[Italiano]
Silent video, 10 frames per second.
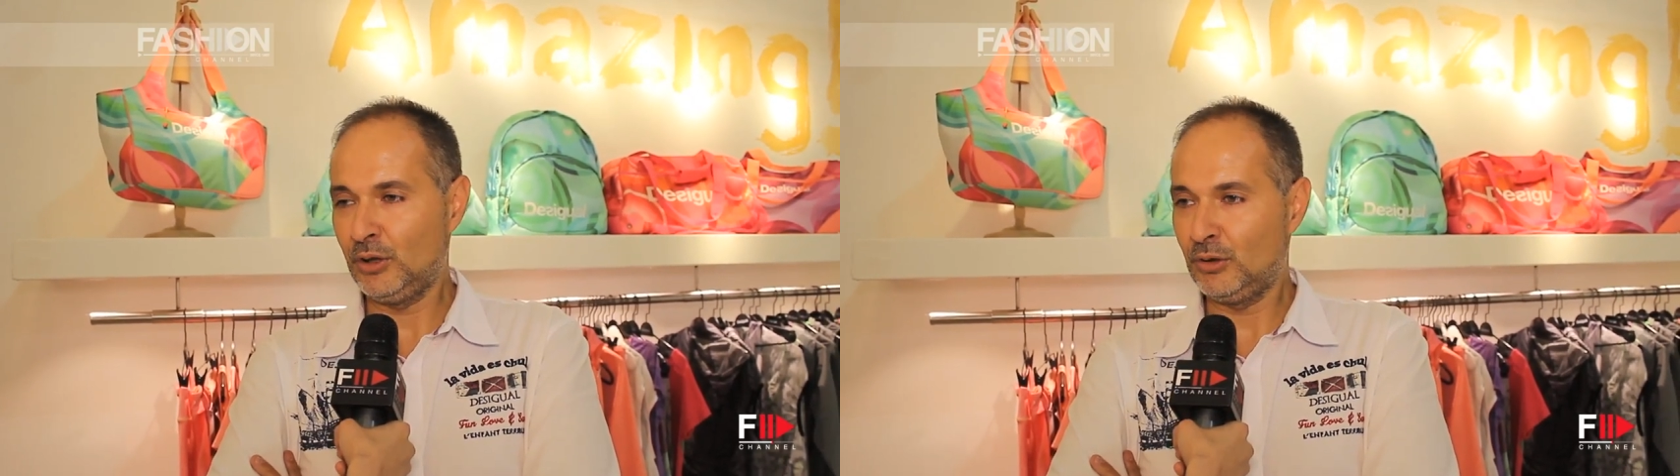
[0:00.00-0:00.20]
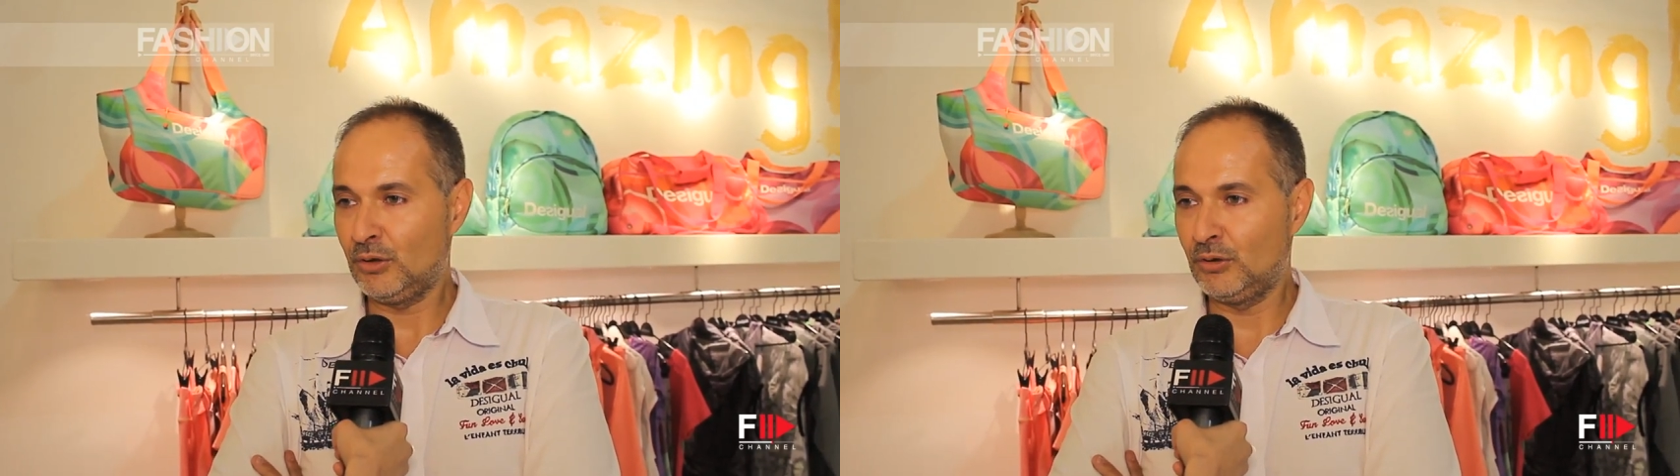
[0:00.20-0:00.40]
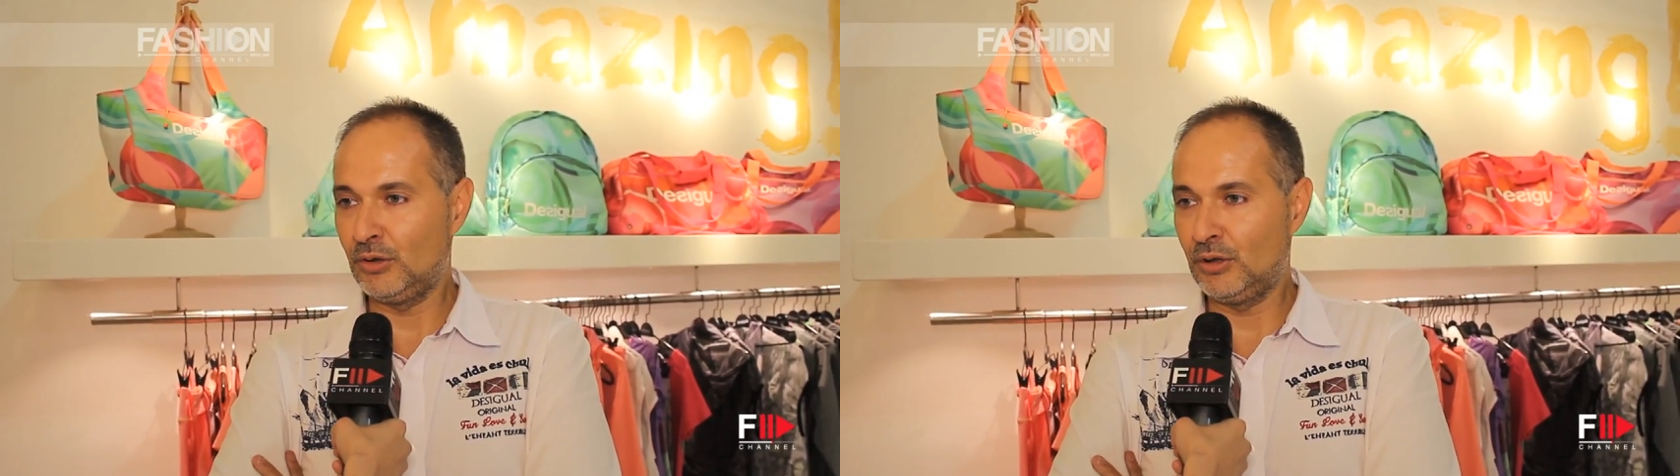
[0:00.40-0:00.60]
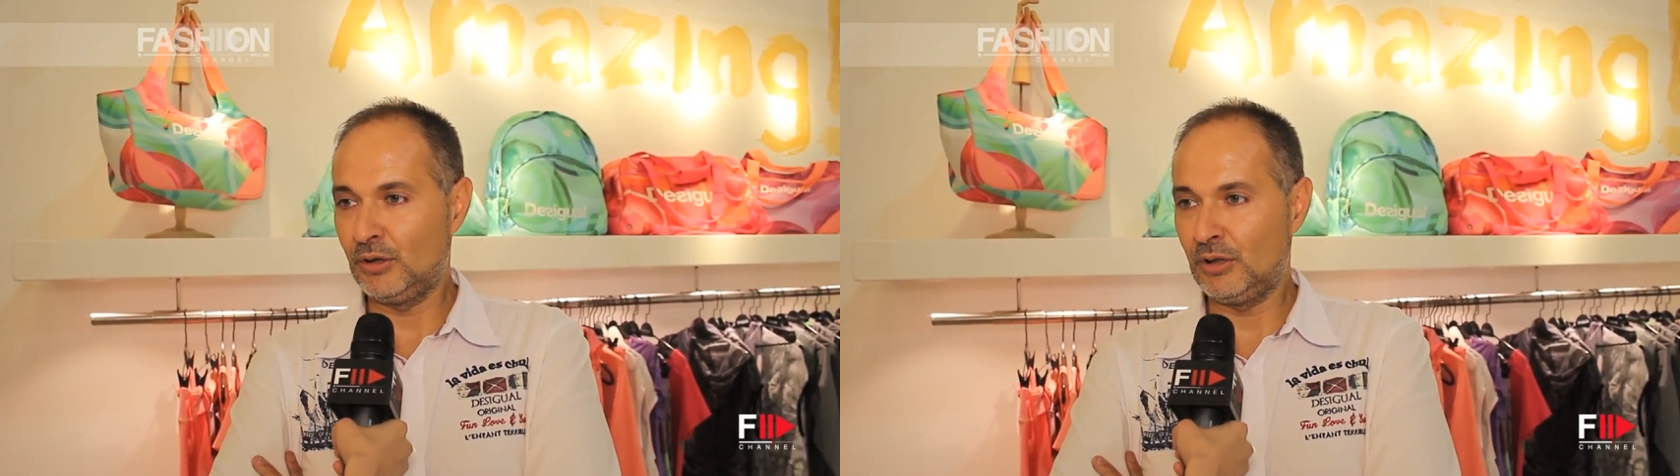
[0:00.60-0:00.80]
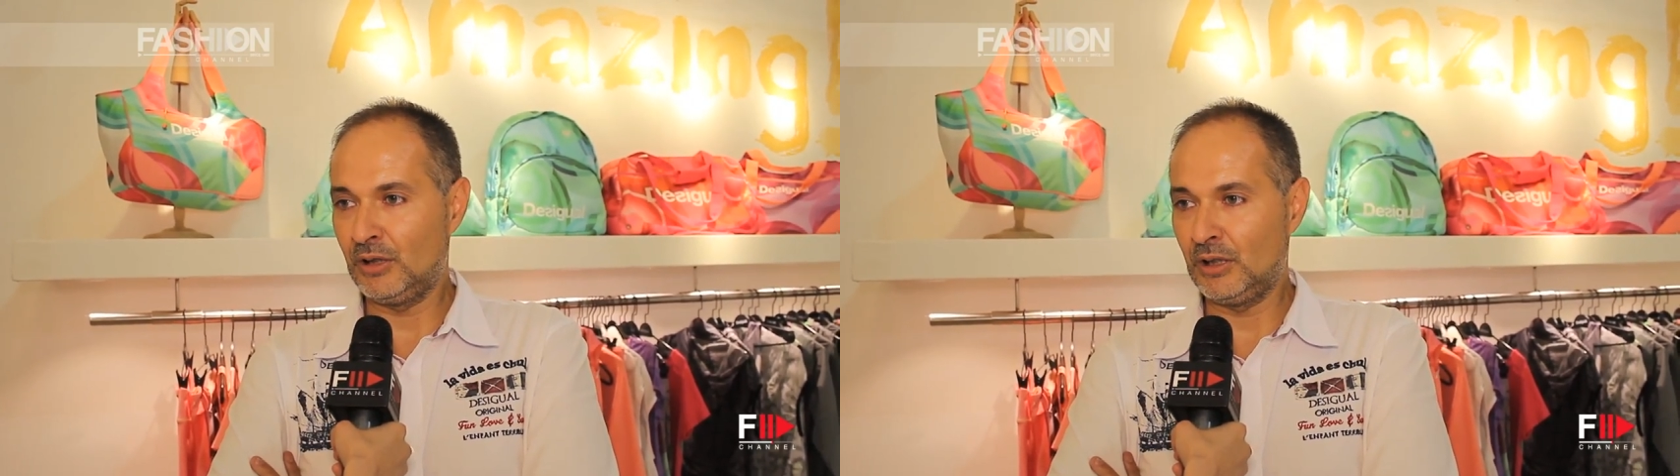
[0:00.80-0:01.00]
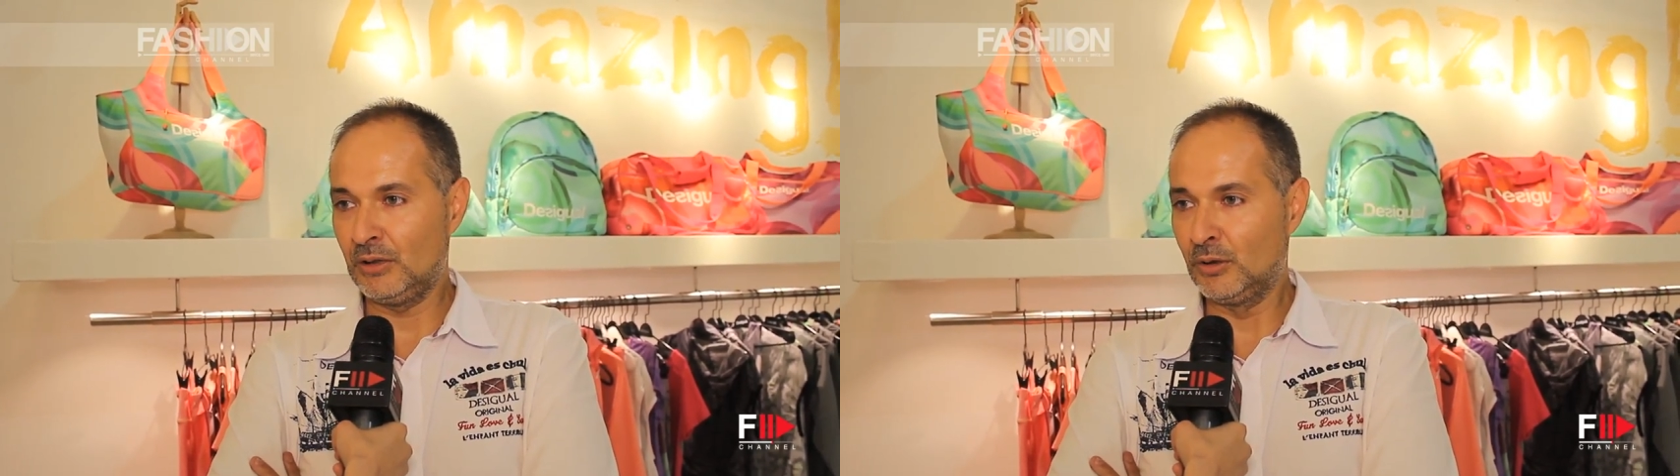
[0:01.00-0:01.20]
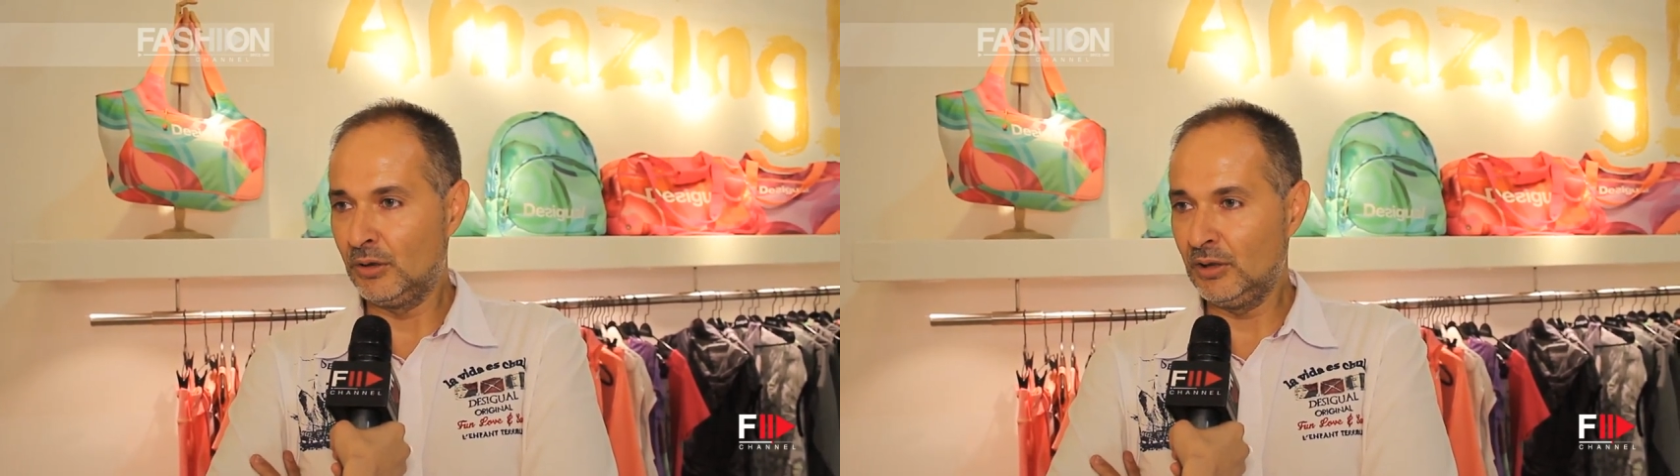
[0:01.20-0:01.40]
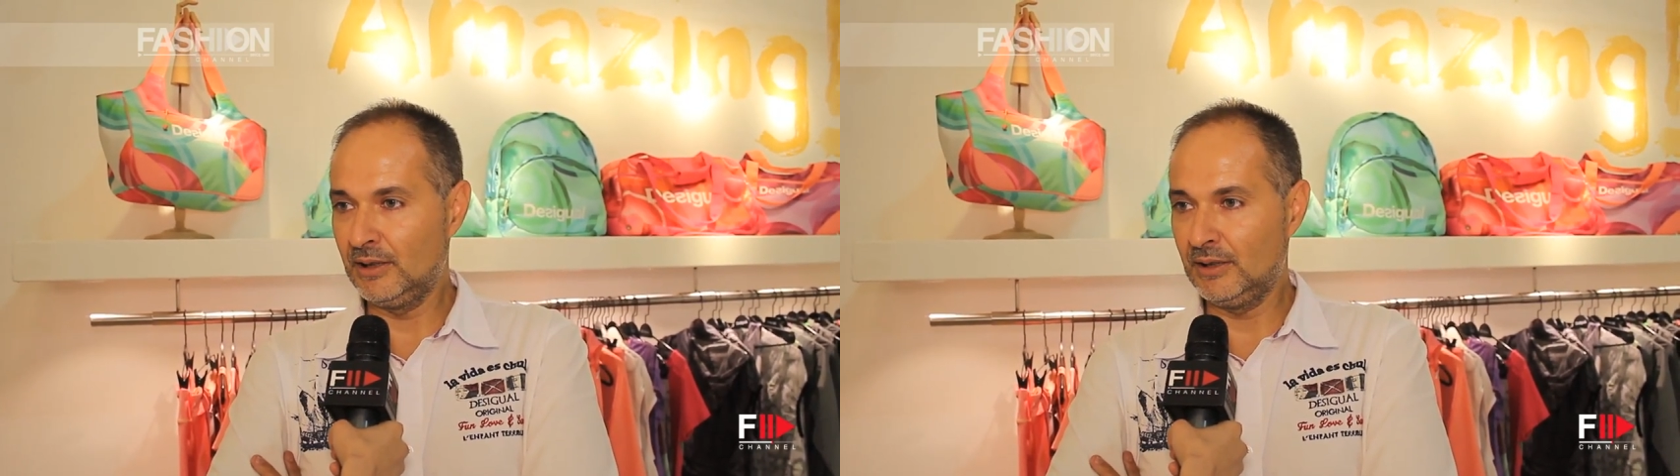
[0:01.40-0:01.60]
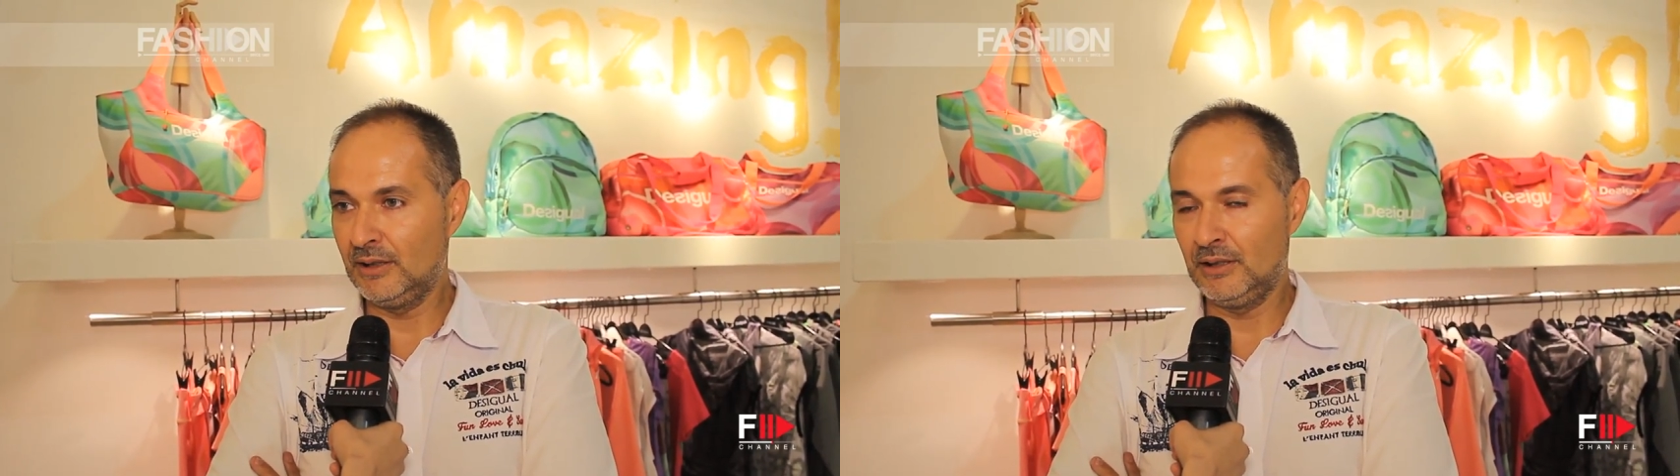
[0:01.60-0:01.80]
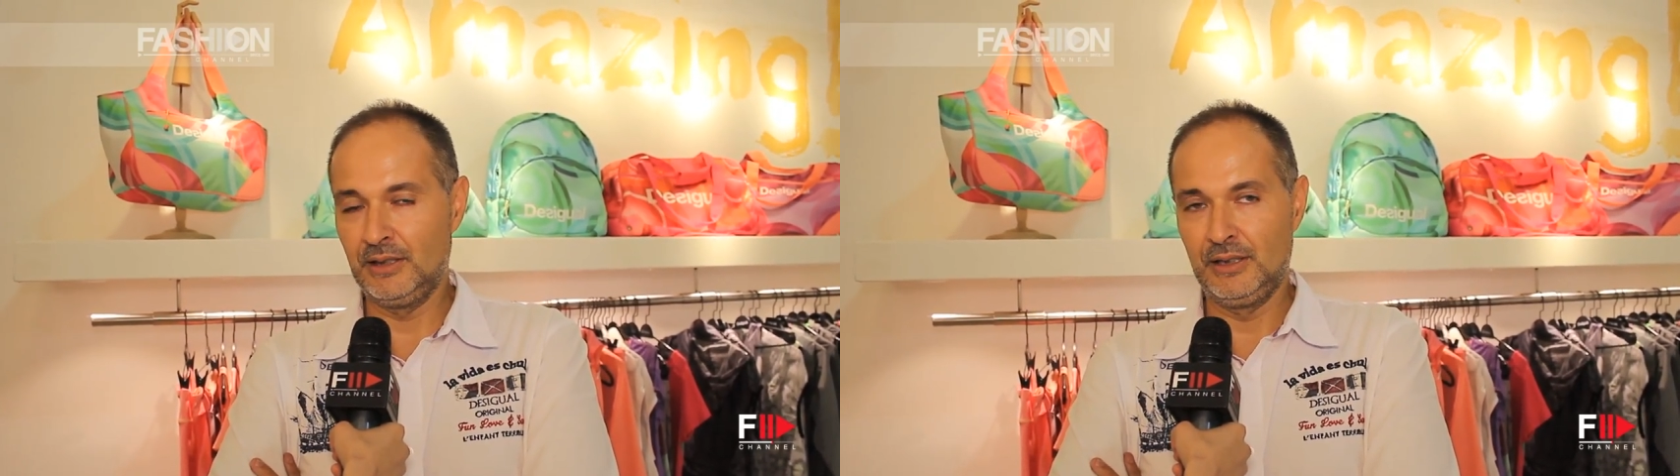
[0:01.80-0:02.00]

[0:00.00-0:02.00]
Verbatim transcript: ritorno al gold.